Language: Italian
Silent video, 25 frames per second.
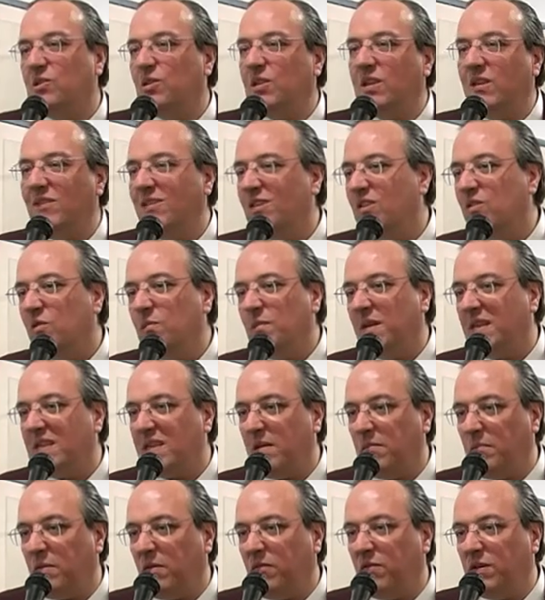televisivo mi ha
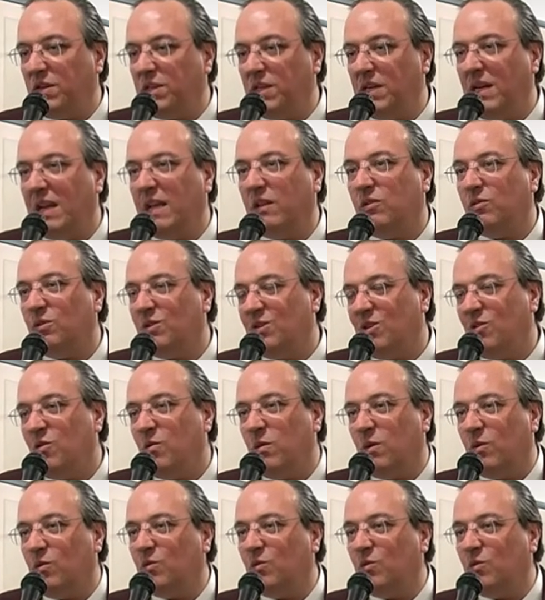sempre affascinato e siccome